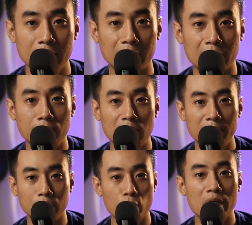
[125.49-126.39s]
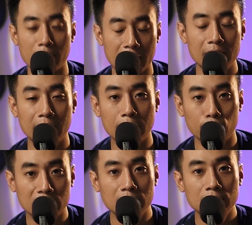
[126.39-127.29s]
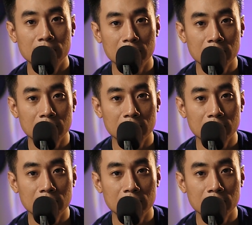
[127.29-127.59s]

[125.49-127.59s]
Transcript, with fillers: thì lúc đó mình khuyên máy lên đầu tư